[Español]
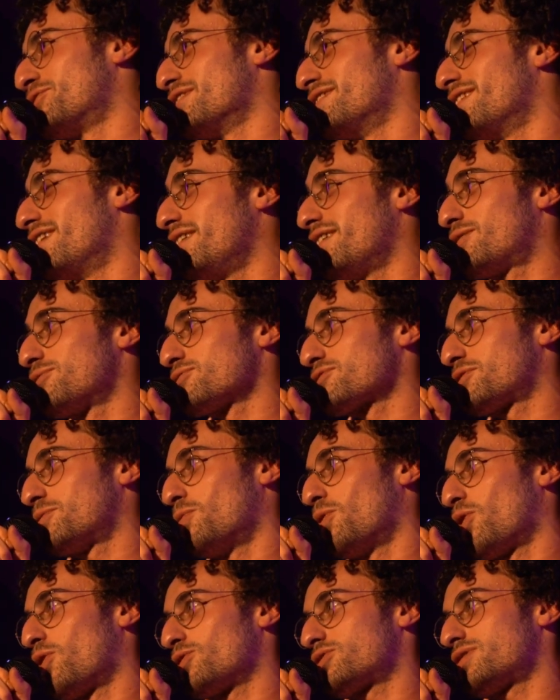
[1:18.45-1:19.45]
tener hijos
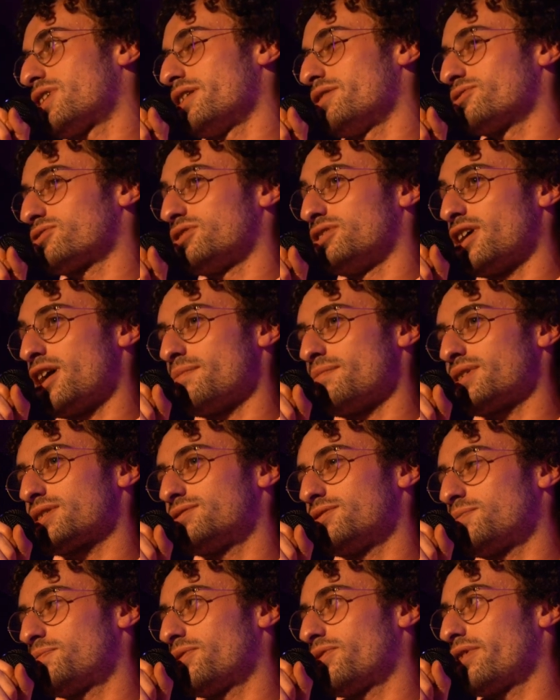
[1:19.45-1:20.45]
como dos años y nada más
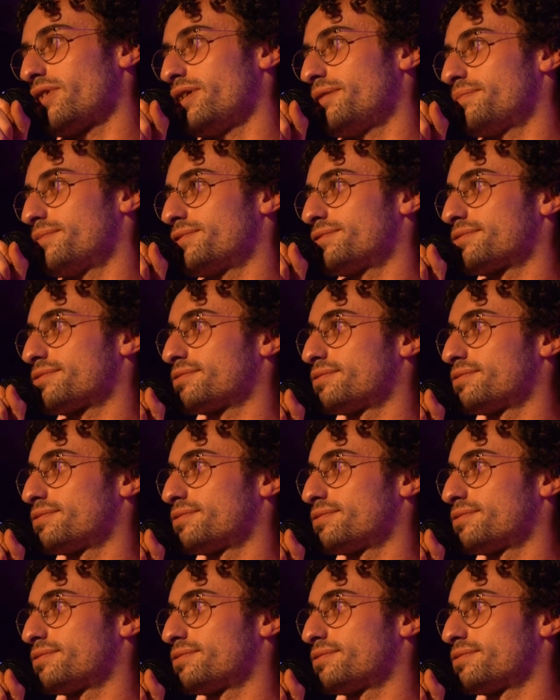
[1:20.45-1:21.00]
no podemos.